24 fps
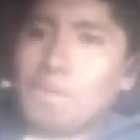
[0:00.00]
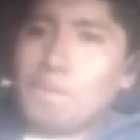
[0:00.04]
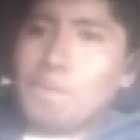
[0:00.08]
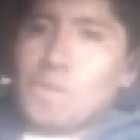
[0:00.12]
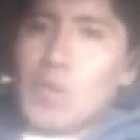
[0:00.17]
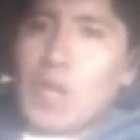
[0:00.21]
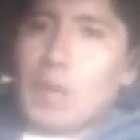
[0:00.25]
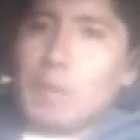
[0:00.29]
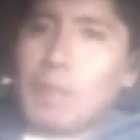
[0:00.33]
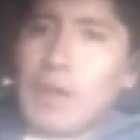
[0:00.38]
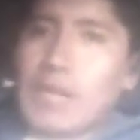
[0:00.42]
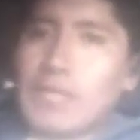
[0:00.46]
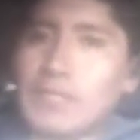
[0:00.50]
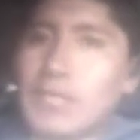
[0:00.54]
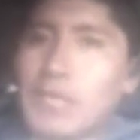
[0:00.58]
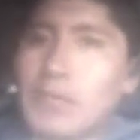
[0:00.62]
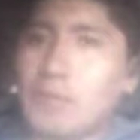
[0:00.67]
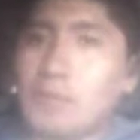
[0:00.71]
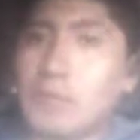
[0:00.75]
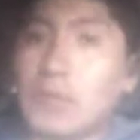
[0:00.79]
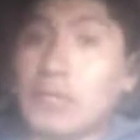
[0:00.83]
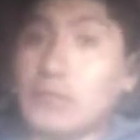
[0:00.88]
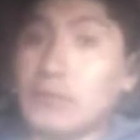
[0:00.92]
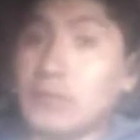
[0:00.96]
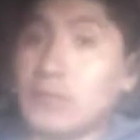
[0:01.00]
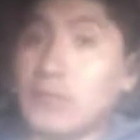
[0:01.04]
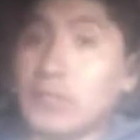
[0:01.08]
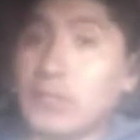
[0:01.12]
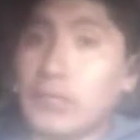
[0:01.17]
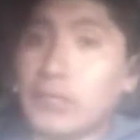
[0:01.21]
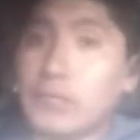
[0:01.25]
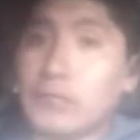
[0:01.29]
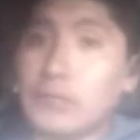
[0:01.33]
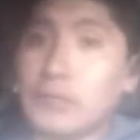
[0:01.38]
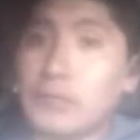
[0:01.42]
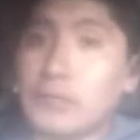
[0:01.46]
vas a
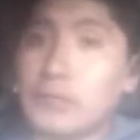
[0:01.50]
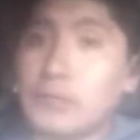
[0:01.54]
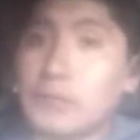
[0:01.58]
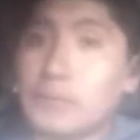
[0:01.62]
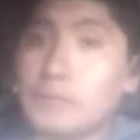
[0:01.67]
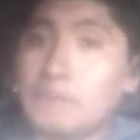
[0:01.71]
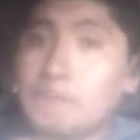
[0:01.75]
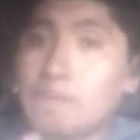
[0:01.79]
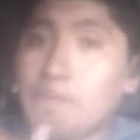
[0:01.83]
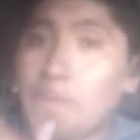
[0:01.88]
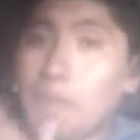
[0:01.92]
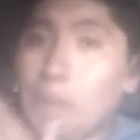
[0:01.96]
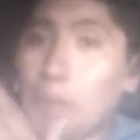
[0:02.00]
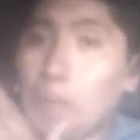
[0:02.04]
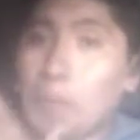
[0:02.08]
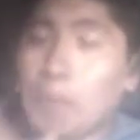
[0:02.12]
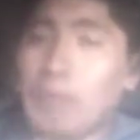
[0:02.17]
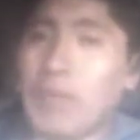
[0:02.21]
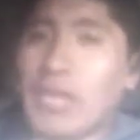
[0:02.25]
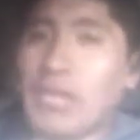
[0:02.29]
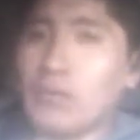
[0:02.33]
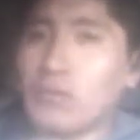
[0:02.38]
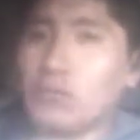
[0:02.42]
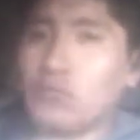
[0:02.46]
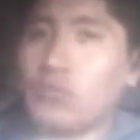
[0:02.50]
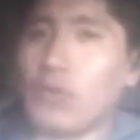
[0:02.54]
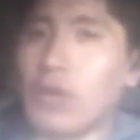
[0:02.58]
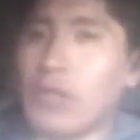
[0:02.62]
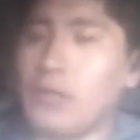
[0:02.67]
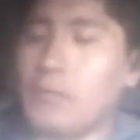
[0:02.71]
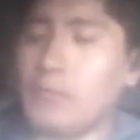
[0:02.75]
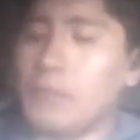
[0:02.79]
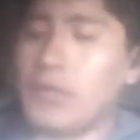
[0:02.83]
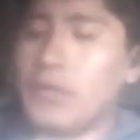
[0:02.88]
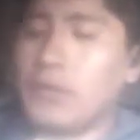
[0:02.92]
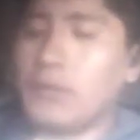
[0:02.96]
invertir
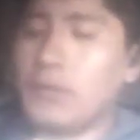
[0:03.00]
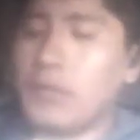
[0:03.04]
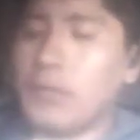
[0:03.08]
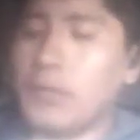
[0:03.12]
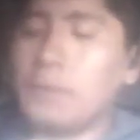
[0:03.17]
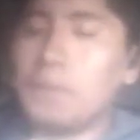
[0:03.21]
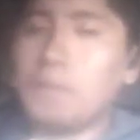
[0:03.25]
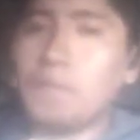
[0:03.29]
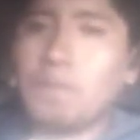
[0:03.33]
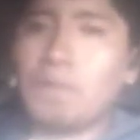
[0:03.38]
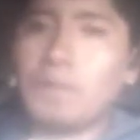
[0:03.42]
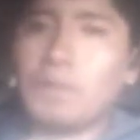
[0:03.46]
mensualmente